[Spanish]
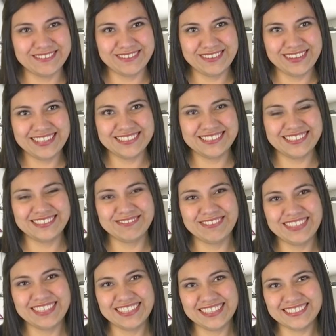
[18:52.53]
Estas
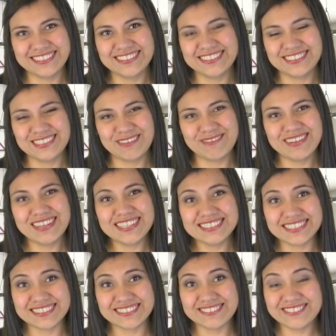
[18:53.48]
meditaciones también
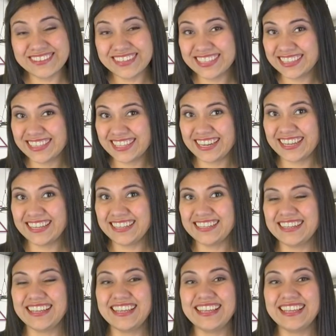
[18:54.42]
las encuentran